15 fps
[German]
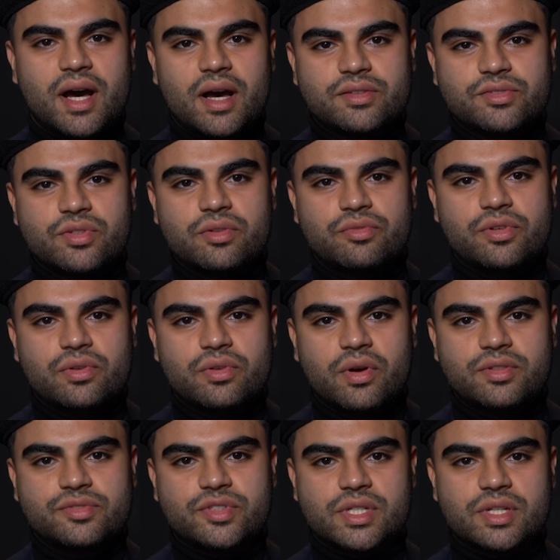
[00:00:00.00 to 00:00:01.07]

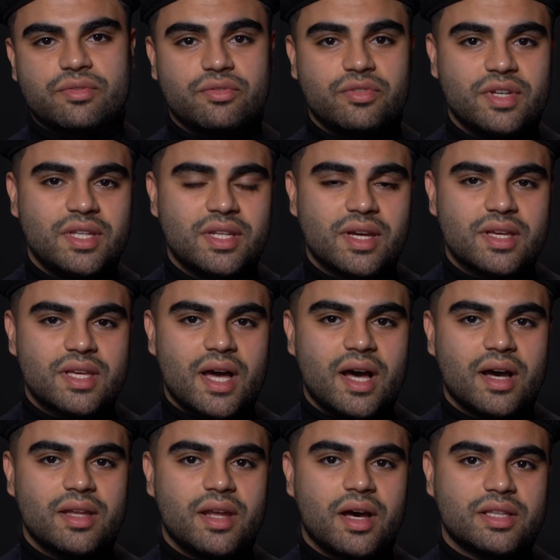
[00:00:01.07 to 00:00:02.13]
1894, wenige
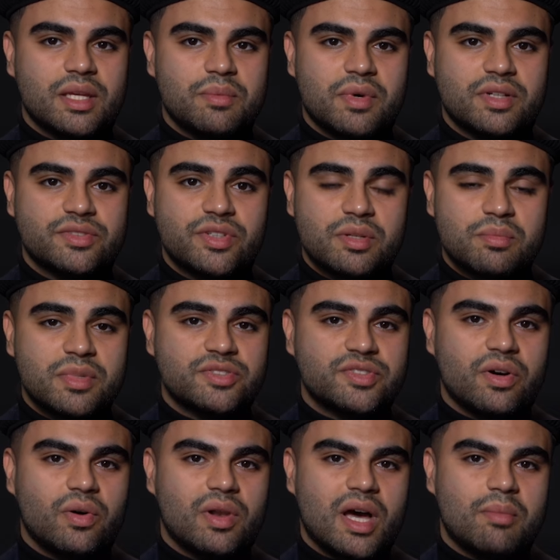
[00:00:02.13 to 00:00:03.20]
Jahre nachdem Hazrat
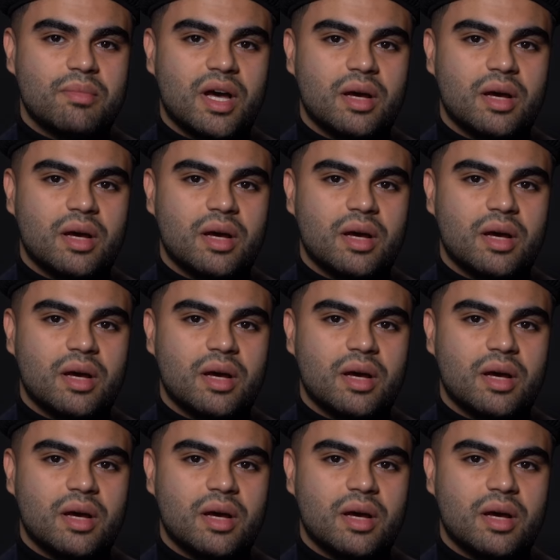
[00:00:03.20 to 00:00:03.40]
Mirza Ghulam